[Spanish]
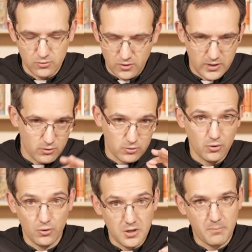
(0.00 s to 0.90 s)
Los leo
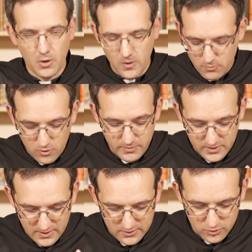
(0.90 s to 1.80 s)
todos y después los vamos
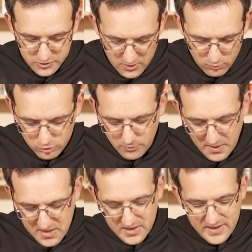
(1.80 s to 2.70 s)
comentando. El segundo,
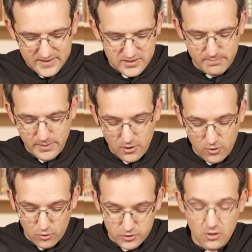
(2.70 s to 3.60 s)
pedir gracia para
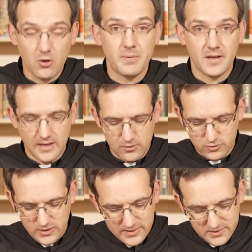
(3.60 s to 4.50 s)
conocer los
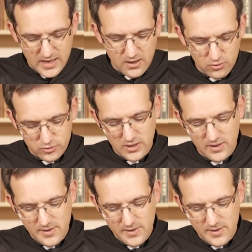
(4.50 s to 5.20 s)
pecados y lanzarlos.